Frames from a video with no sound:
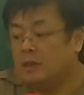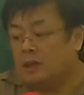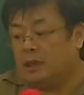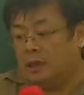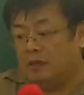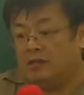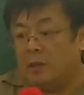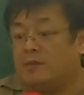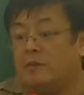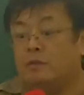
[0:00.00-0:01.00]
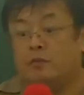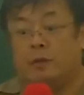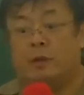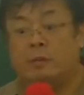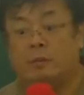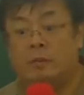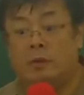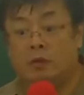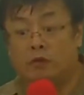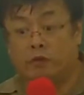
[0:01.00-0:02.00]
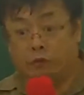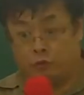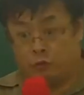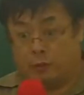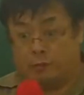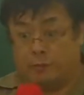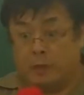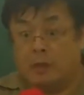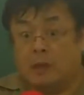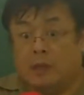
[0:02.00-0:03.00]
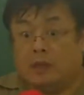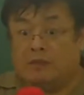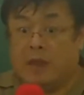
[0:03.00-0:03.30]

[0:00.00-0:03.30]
He is absent from school. He is